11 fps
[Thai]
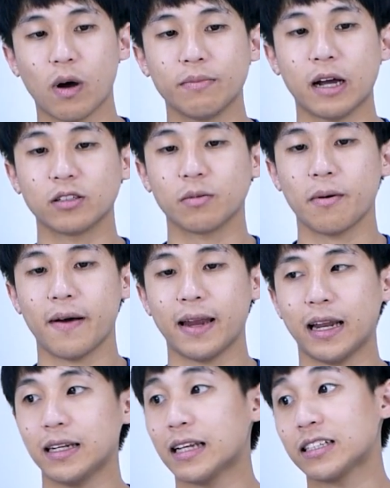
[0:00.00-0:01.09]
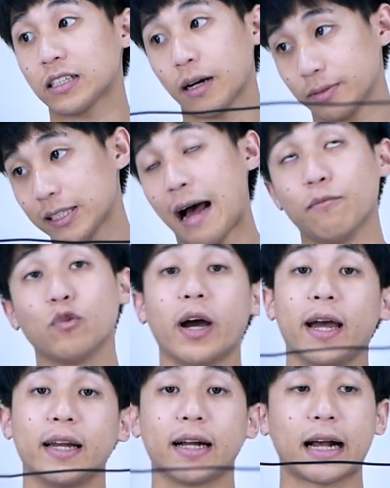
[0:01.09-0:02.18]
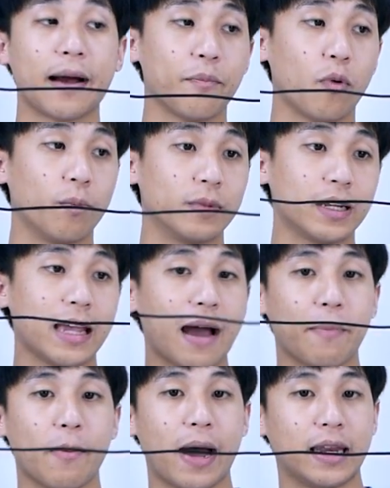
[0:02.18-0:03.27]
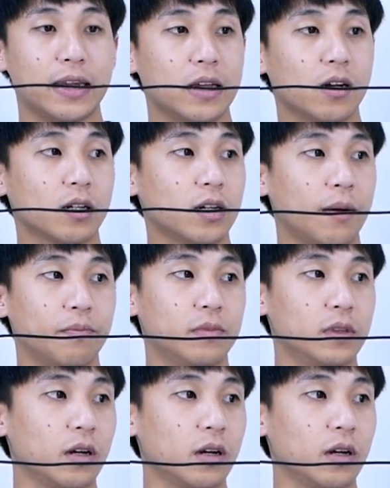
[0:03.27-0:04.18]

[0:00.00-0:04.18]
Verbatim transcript: ความยาวจะประมาณนั้นน่าจะเกือบ3ด้วยนะครับผมระยะประมาณนี้ก็เกือบ